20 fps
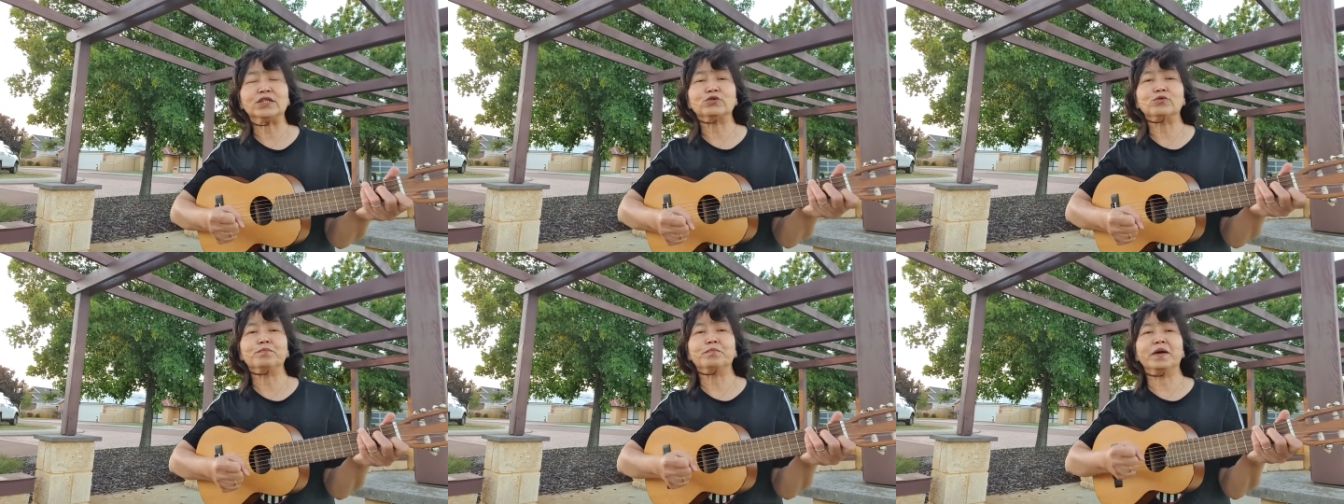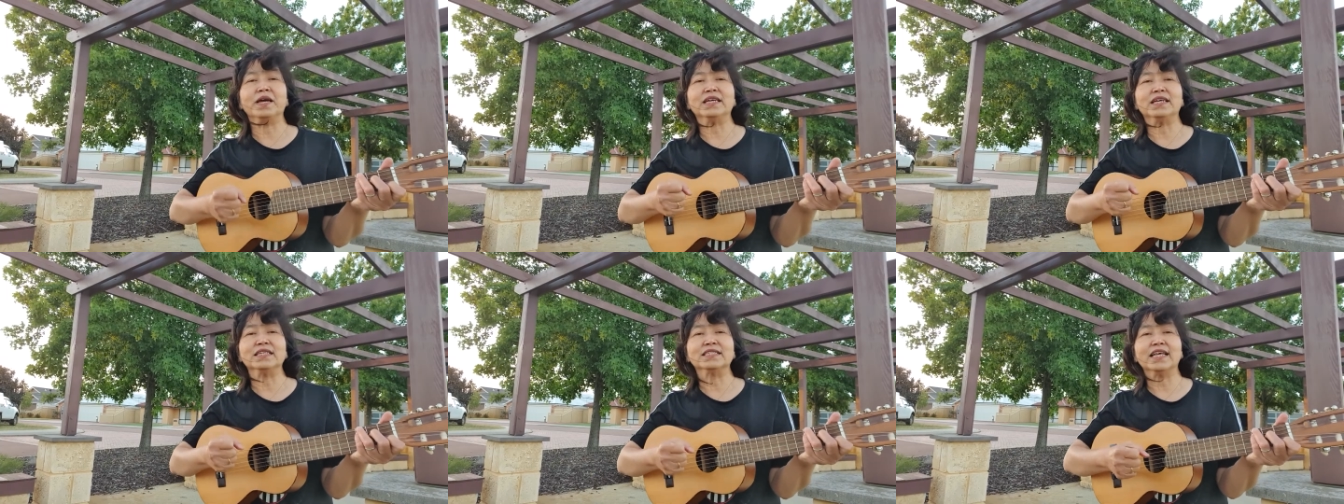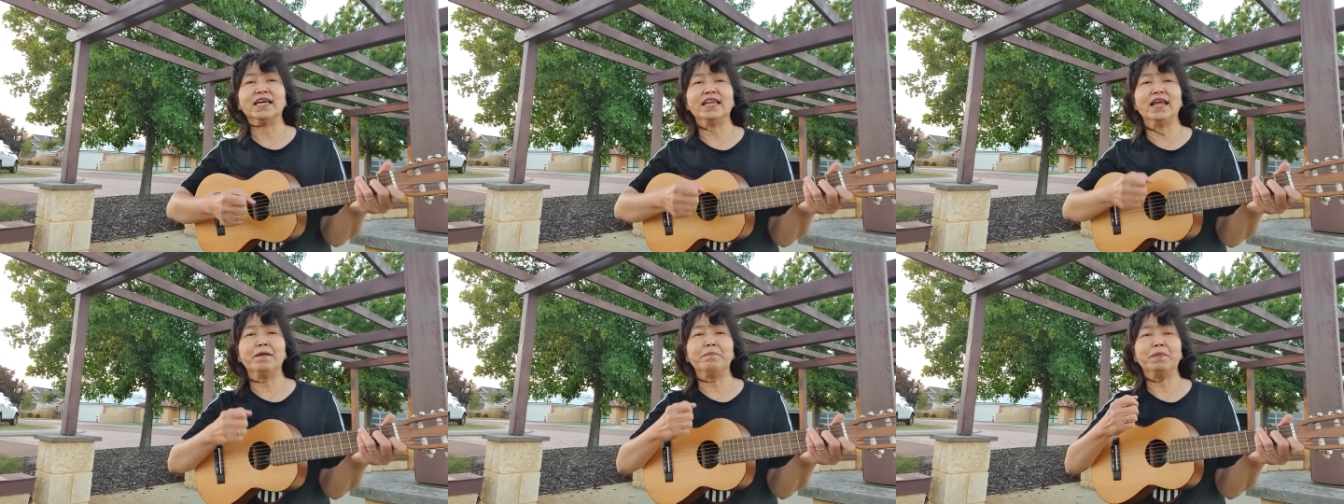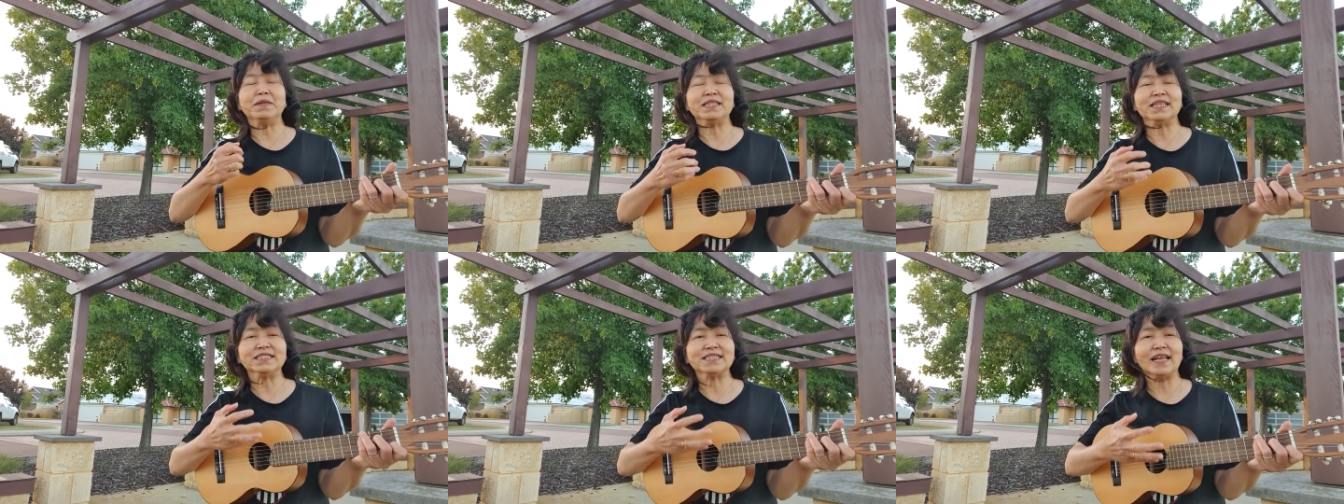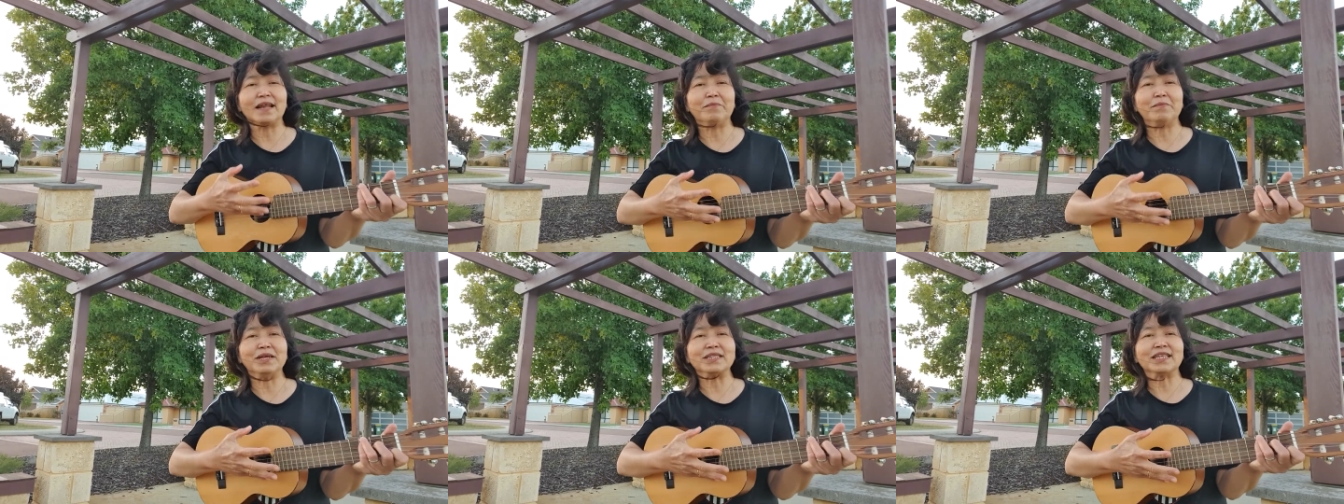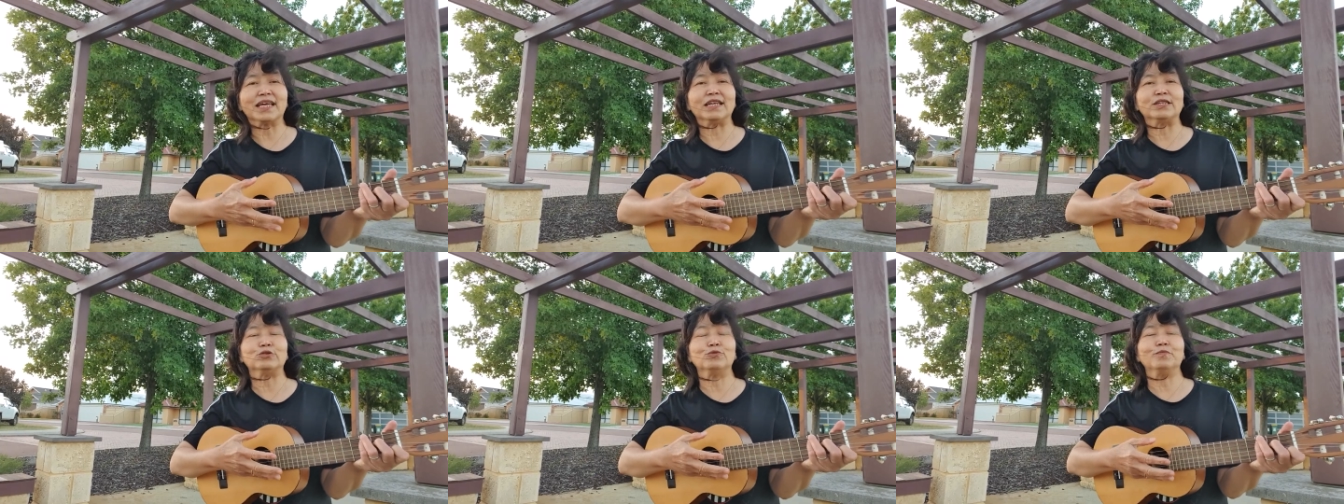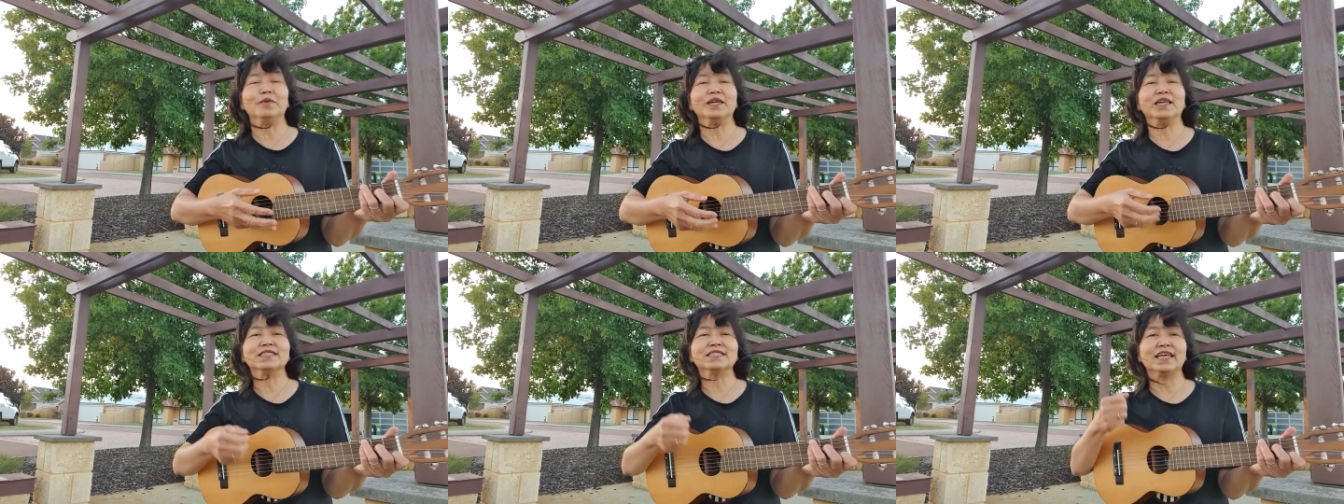supaya kita dapat diselamatkan,
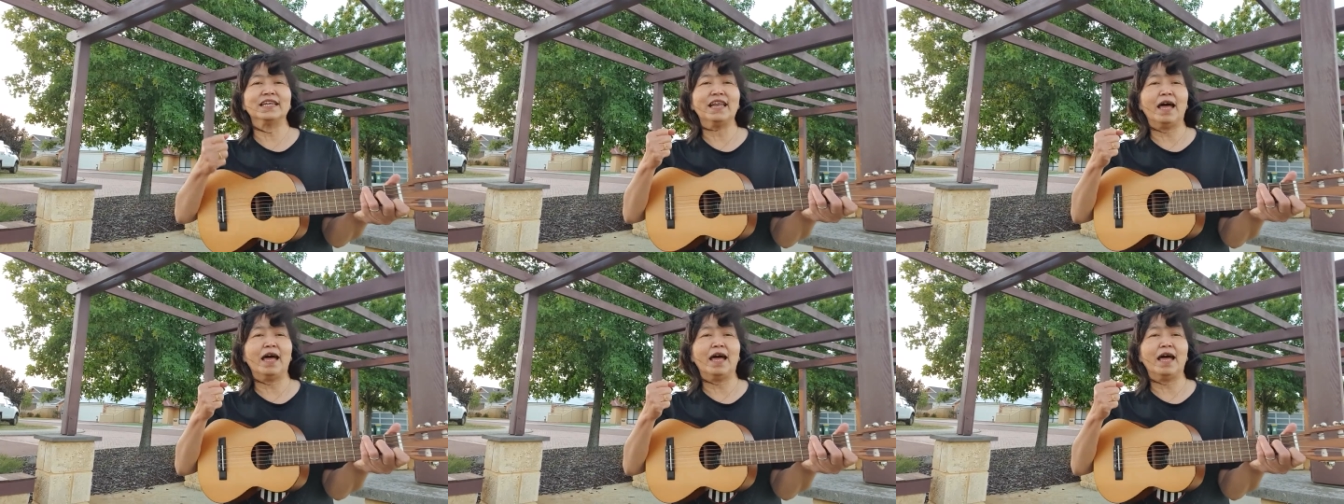supaya kita